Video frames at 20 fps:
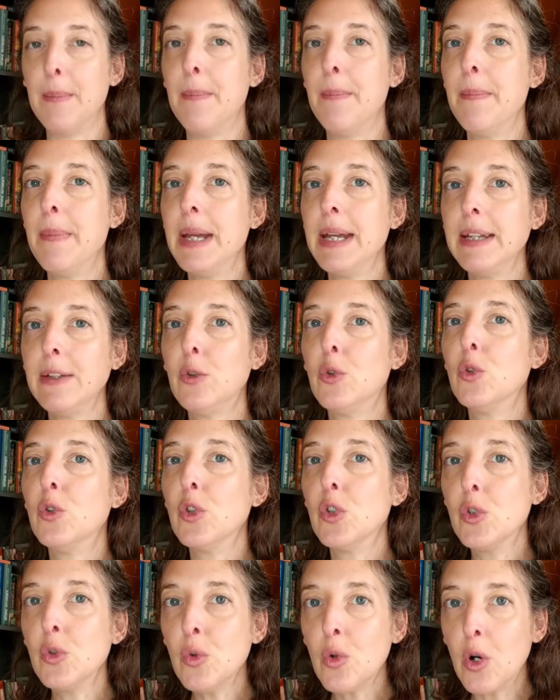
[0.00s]
Mais
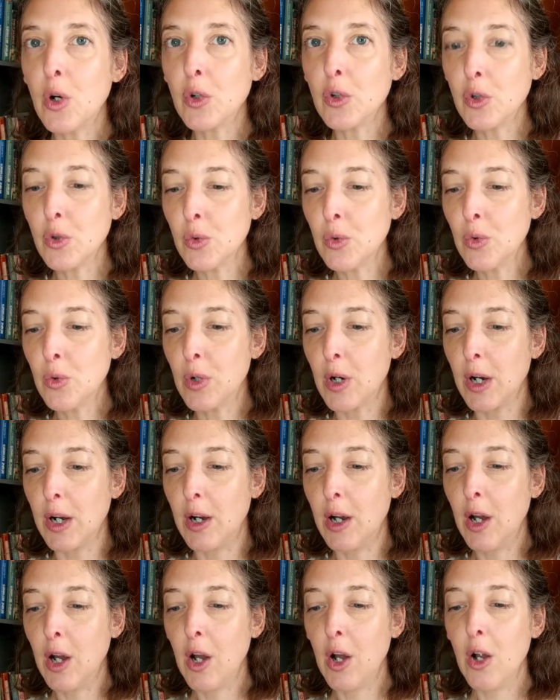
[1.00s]
de jour en jour,
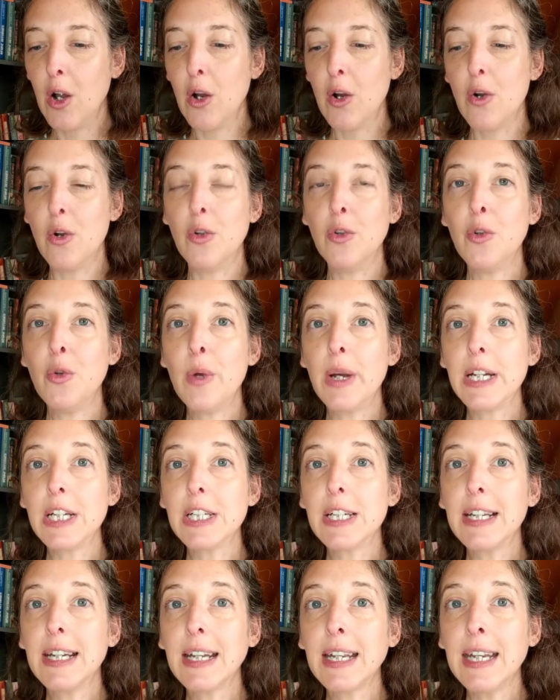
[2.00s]
le
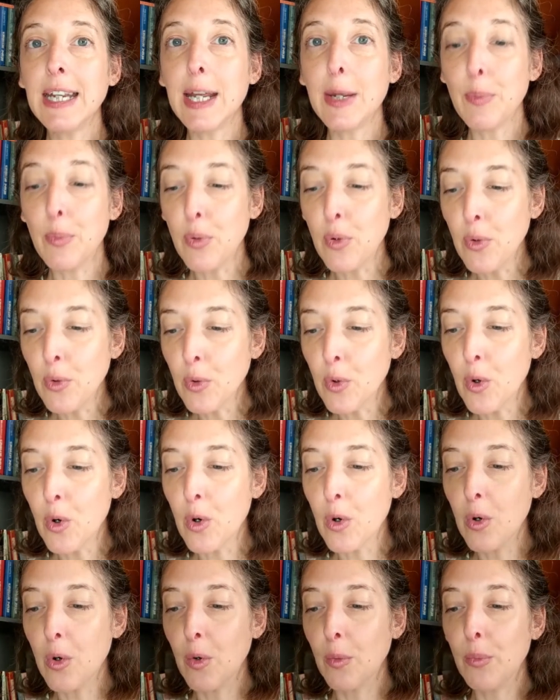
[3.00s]
nuage gris est plus
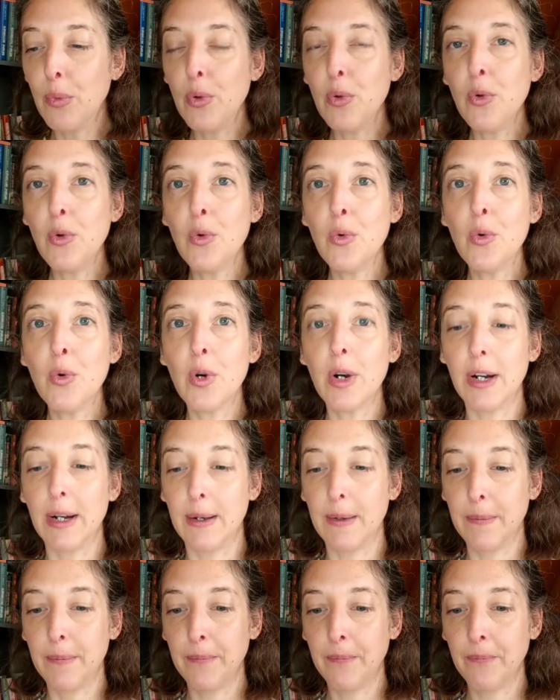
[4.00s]
gros, plus lourd.
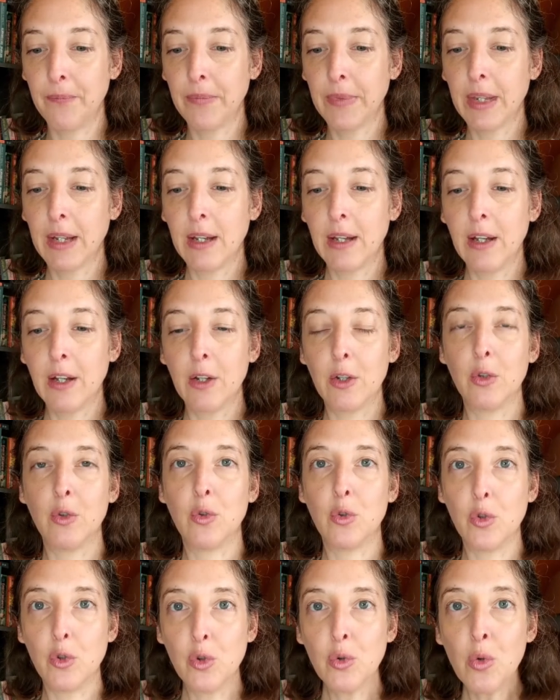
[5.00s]

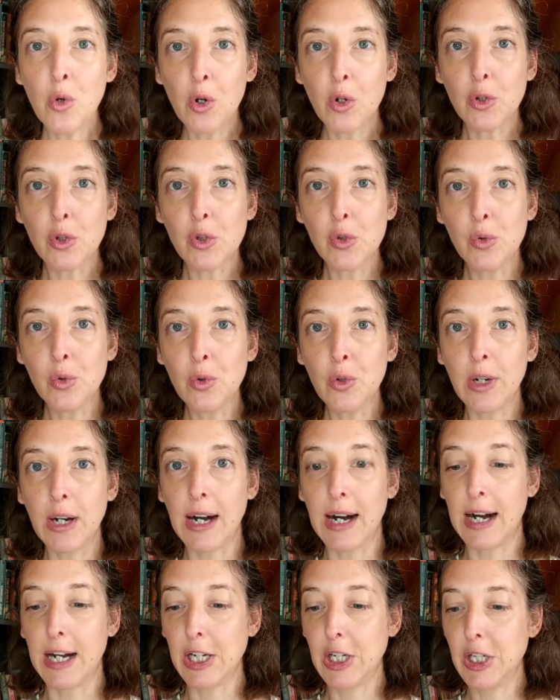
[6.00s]
De jour en jour,
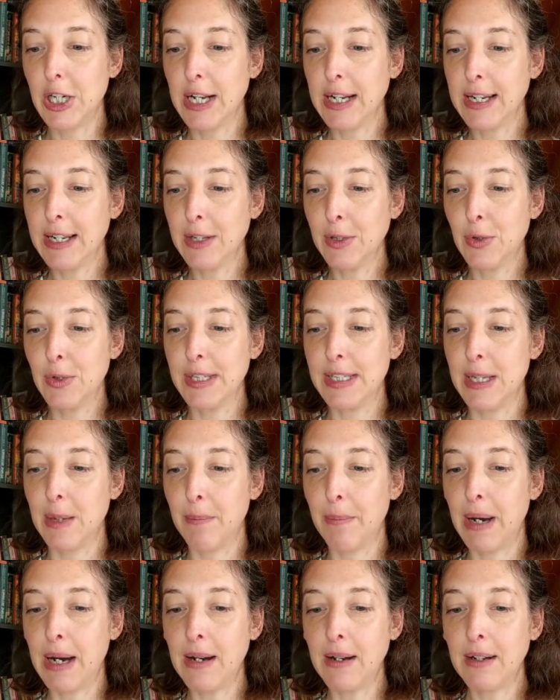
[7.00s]
à chacun de
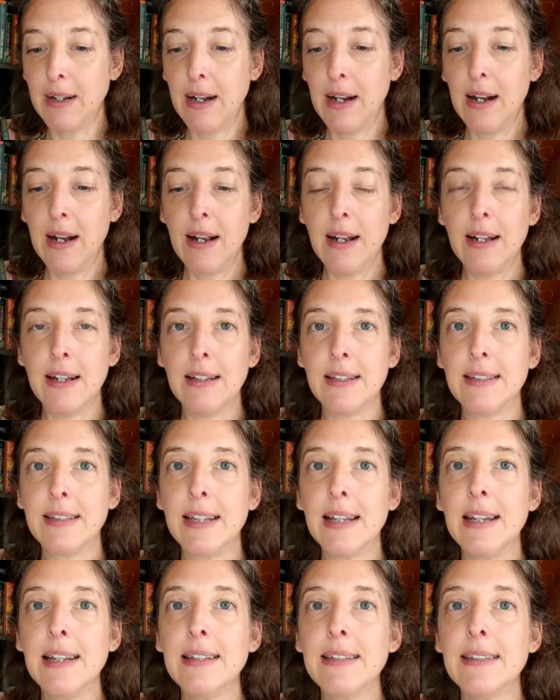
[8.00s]
ses pas,
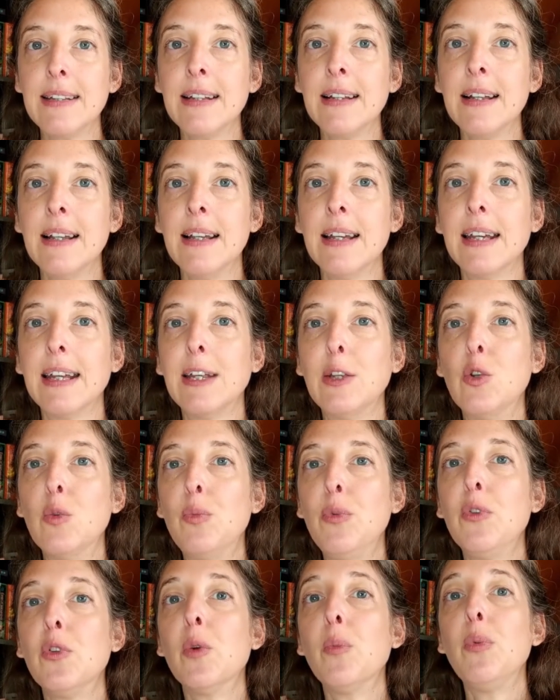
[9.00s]
Célestin est de
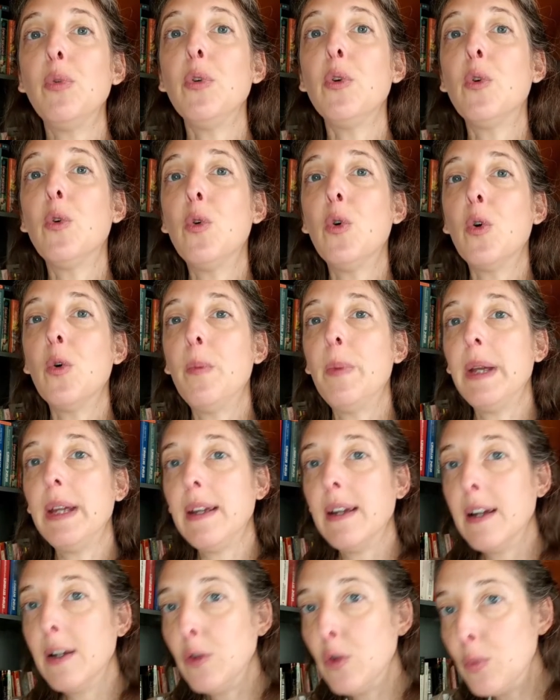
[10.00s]
plus en plus
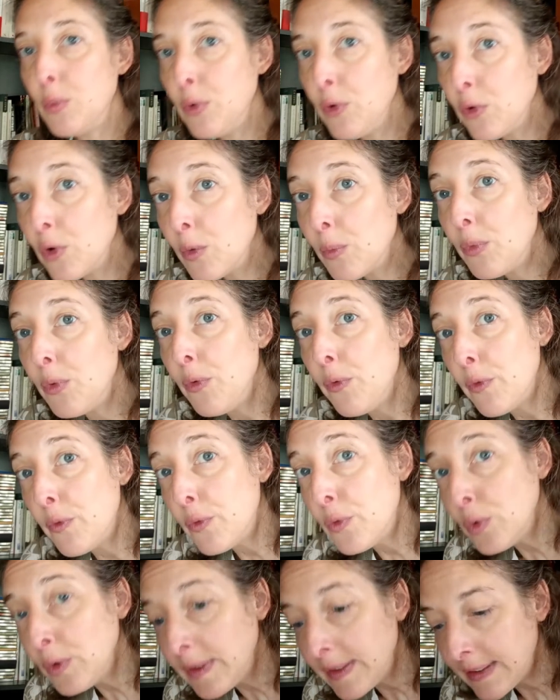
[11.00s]
courbé, de plus en plus
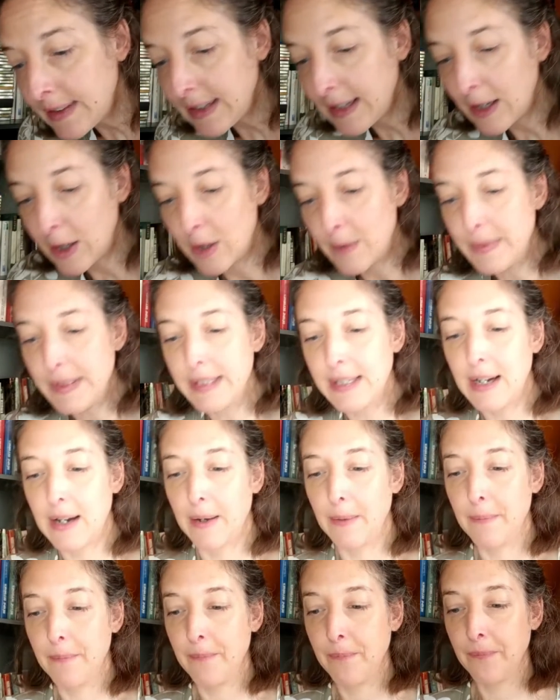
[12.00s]
voûté, comme ça.